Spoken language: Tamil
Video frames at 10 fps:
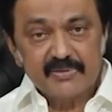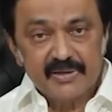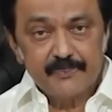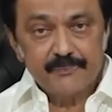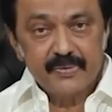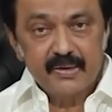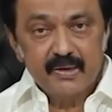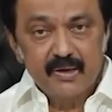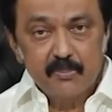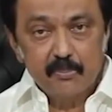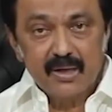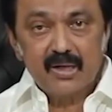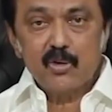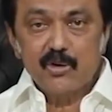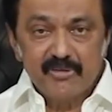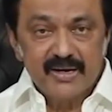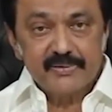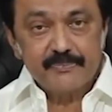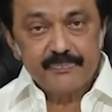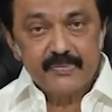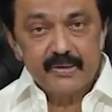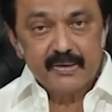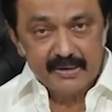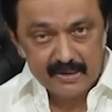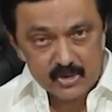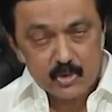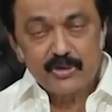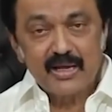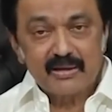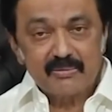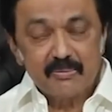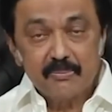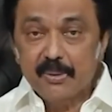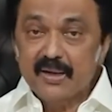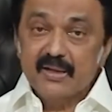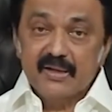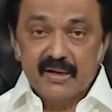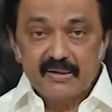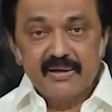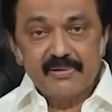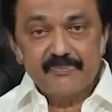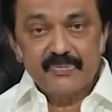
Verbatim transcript: அவர்கள் மக்களோடு வாழ் என்று சொன்னார் பேரறிஞர் அண்ணா